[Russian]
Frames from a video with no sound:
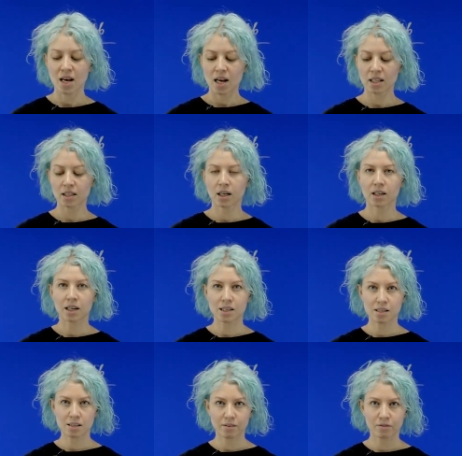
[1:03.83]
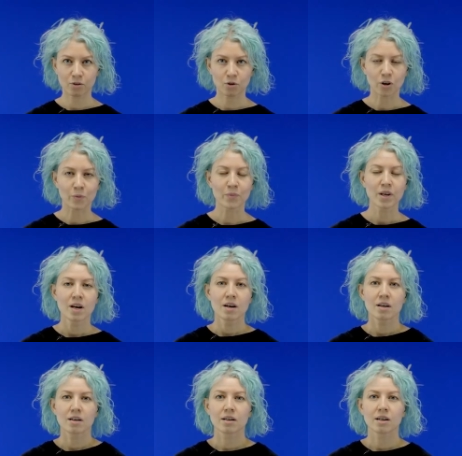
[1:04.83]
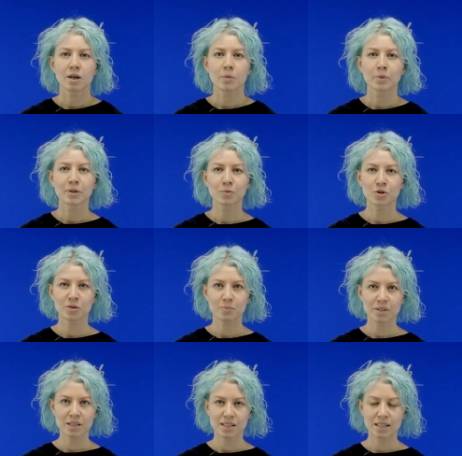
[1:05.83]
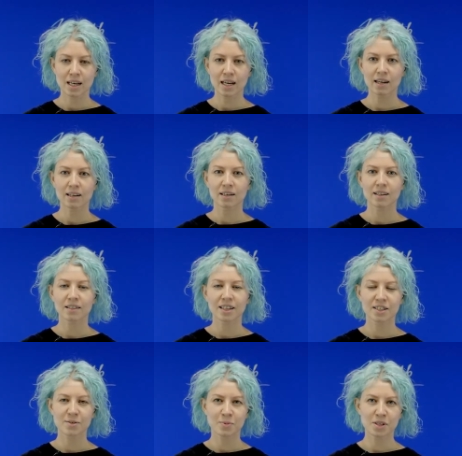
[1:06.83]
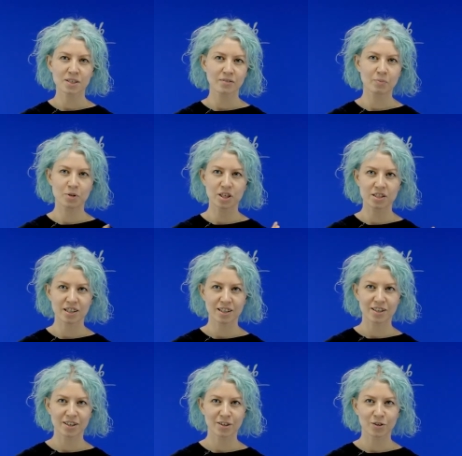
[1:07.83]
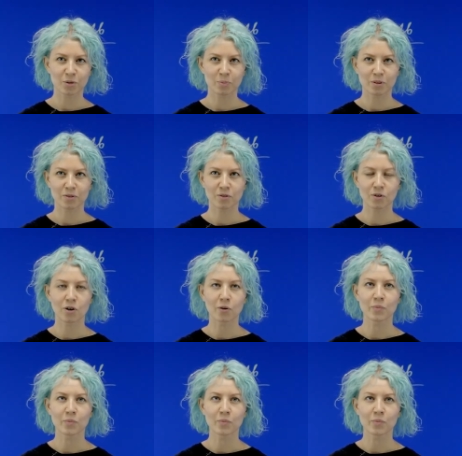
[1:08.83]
Это как раз основное, а, потому что без цели нет смысла вообще делать никакое портфолио.